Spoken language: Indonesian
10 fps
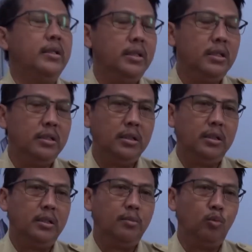artinya
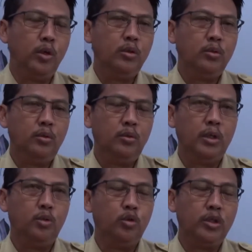di mungkin di
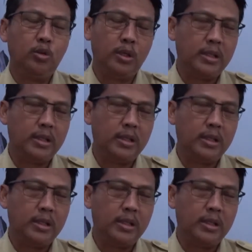Indonesia juga